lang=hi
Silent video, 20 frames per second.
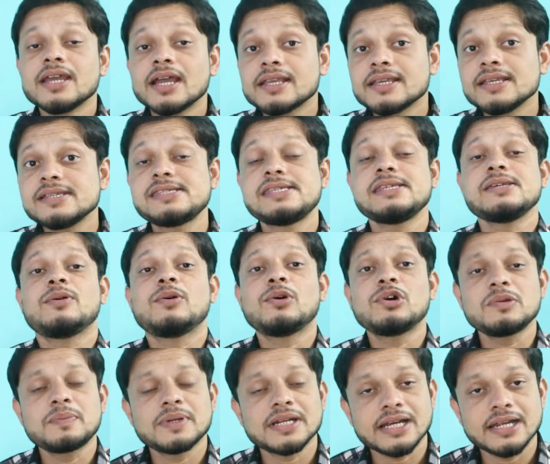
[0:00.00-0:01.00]
या किसी
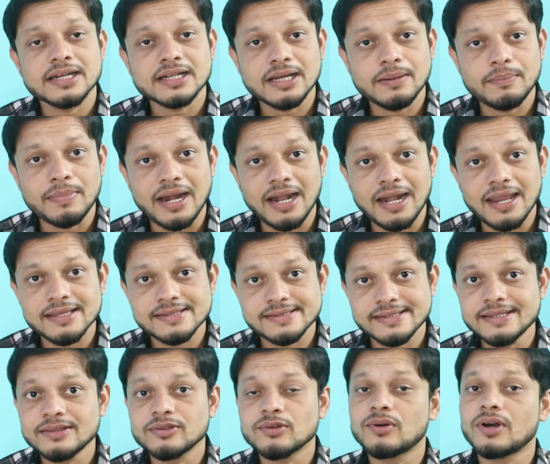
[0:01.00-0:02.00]
और प्रकार का बार्नेस
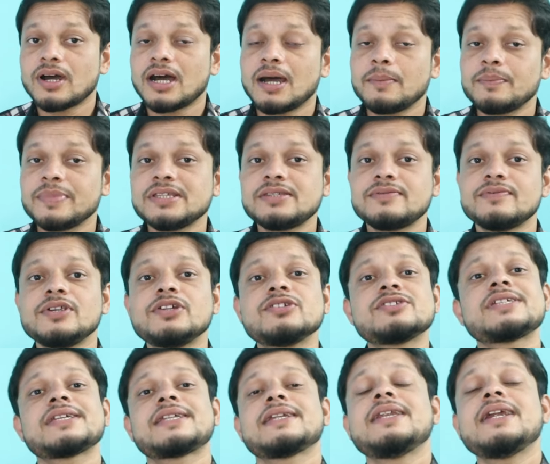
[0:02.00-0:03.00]
है तो आप इस वीडियो
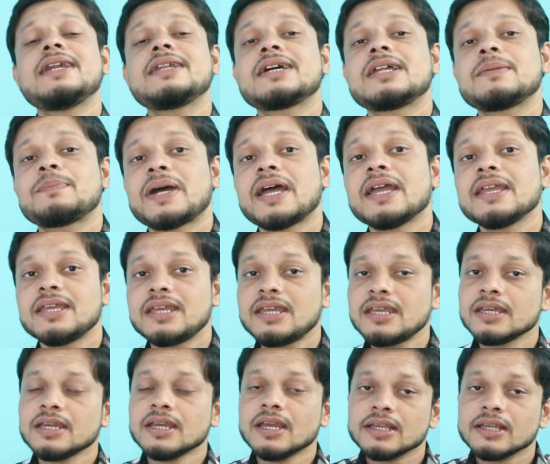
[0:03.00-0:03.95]
से रिलेट कर पाएंगे